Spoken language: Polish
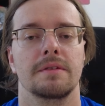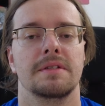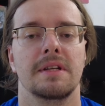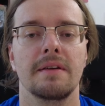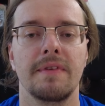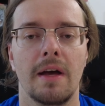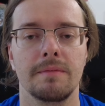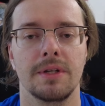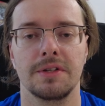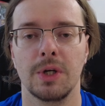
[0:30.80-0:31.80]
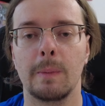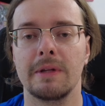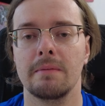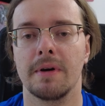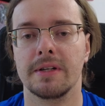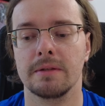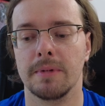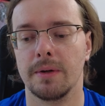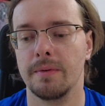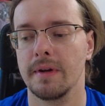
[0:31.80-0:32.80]
zastanawiałem się, czego mi najbardziej
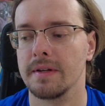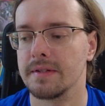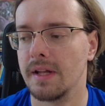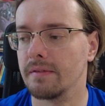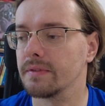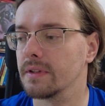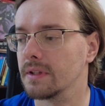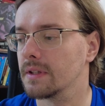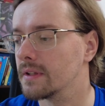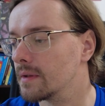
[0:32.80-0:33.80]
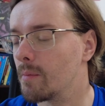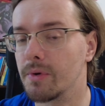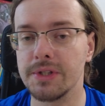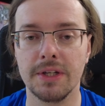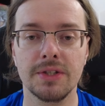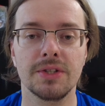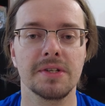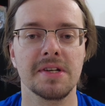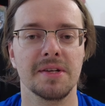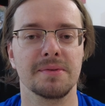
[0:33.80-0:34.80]
brakuje z dawnych
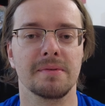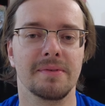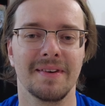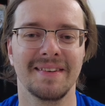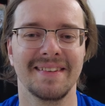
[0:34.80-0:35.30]
młodzieńczych czasów.